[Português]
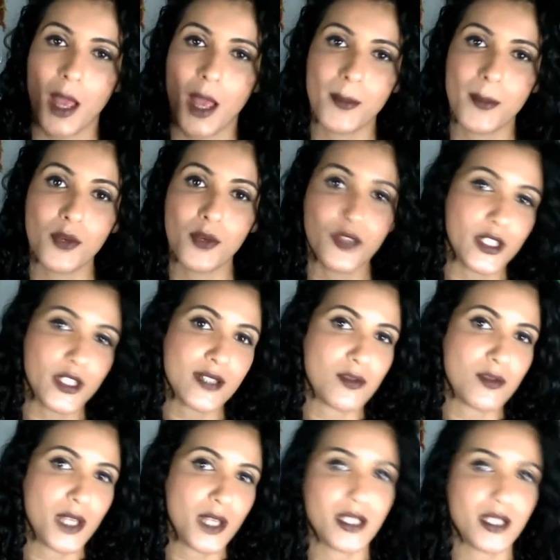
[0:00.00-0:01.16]
Bom, foi
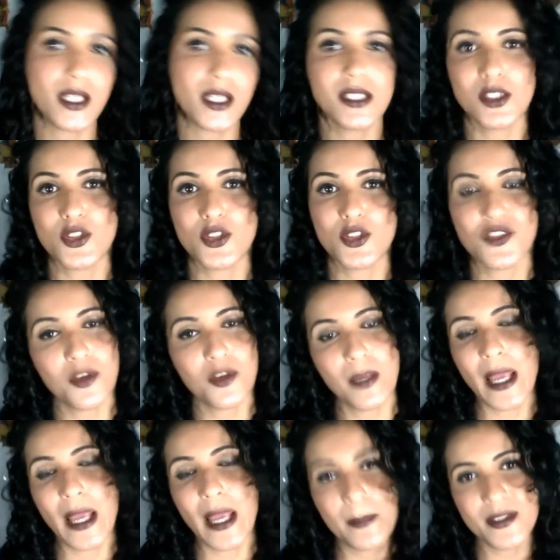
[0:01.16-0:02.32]
isso. Minha dica de hoje foi
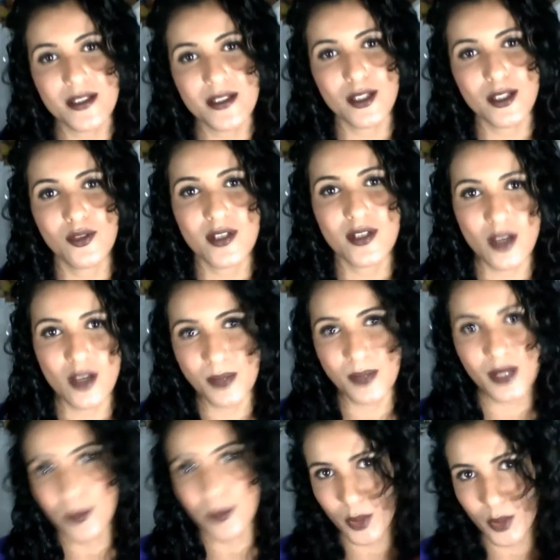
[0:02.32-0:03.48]
bem rapidinho, é só
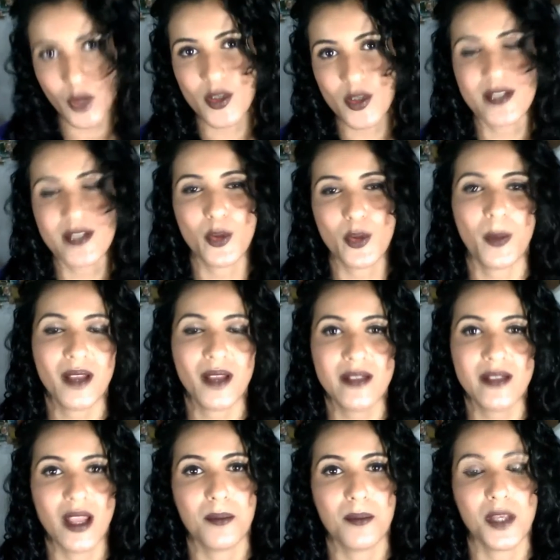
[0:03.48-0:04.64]
pra, porque eu quis
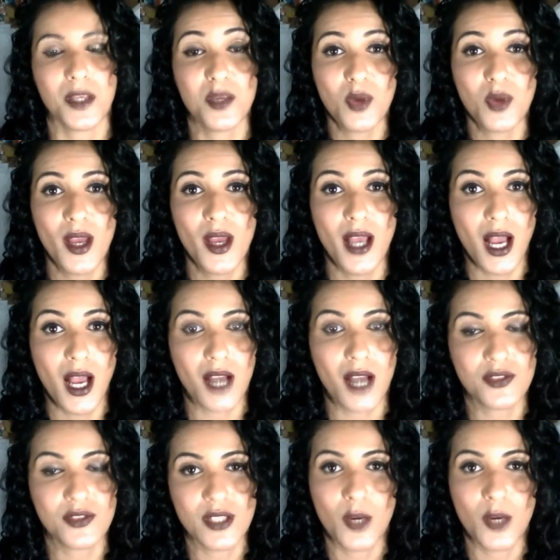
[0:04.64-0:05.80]
compartilhar mesmo.
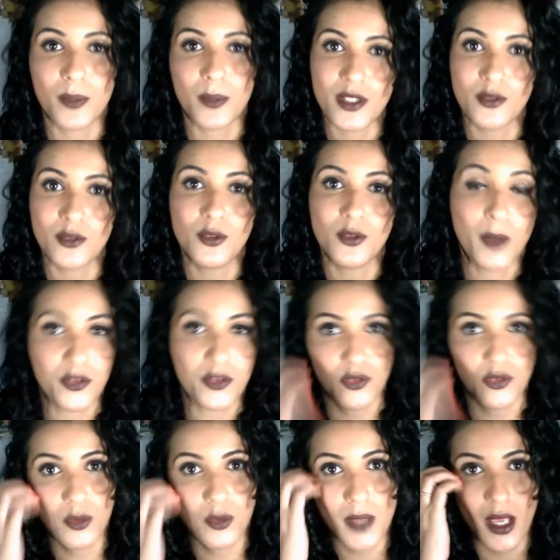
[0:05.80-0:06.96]
Afinal, o
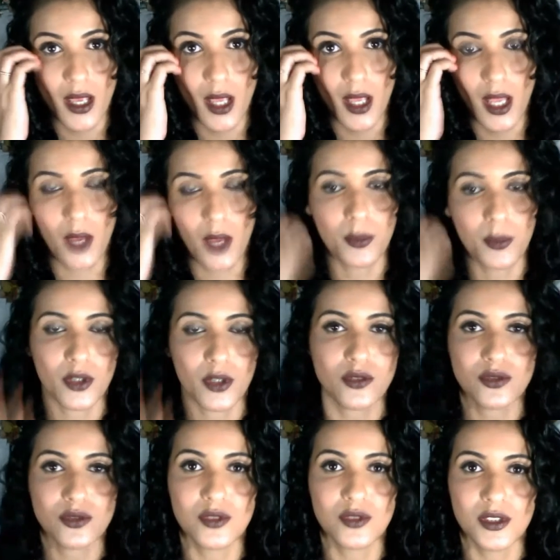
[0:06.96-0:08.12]
perfume é um
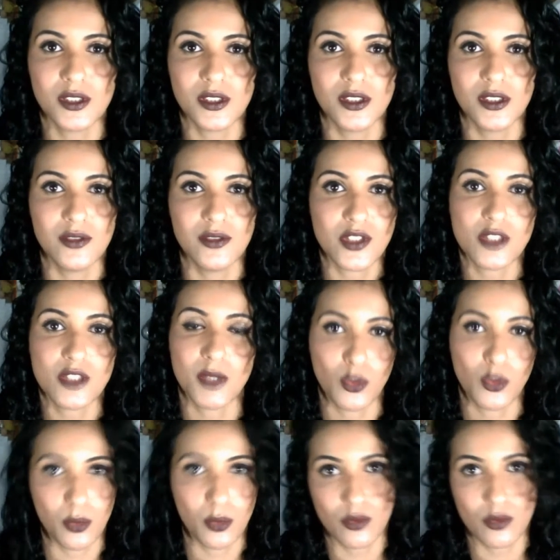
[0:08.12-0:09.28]
produto de
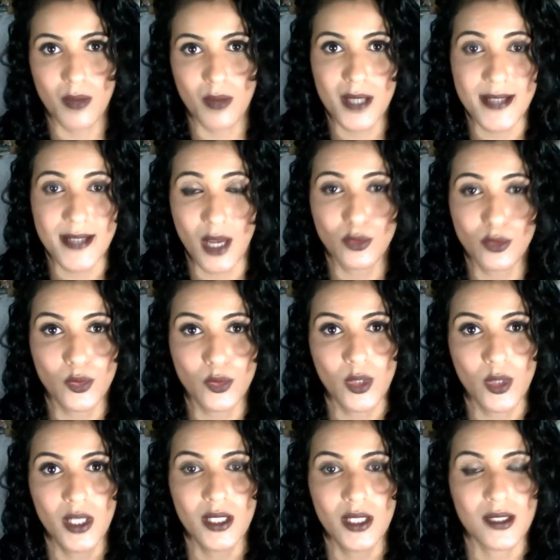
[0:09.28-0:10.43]
investimento um pouco mais alto.
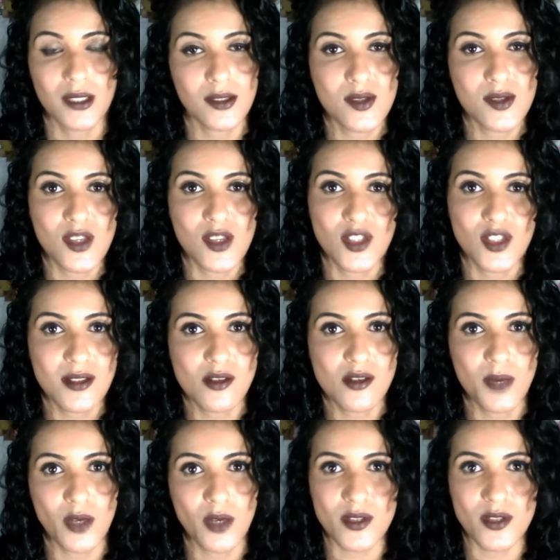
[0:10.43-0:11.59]
Então, se a gente
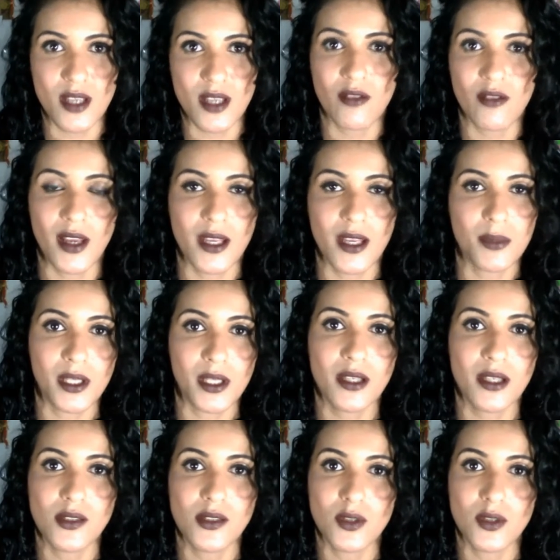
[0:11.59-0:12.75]
souber conservar ele para
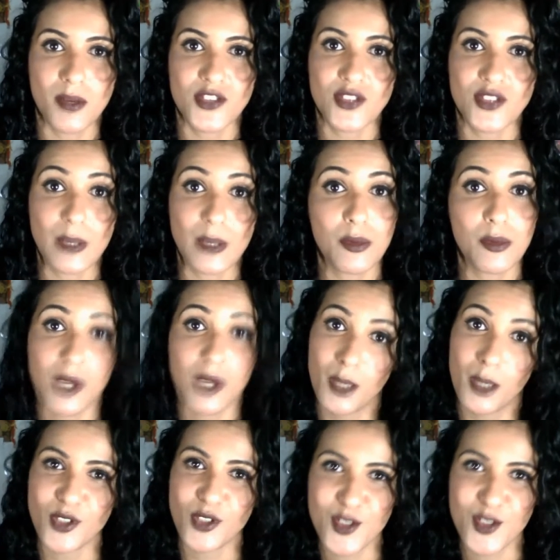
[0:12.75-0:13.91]
que ele dure mais tempo,
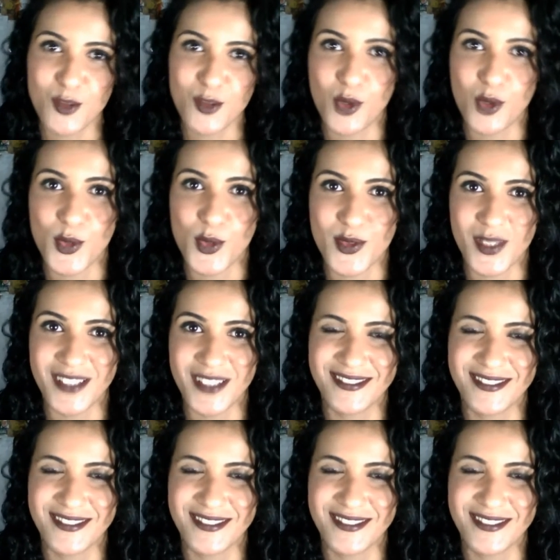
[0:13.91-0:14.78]
melhor para o nosso bolso, né?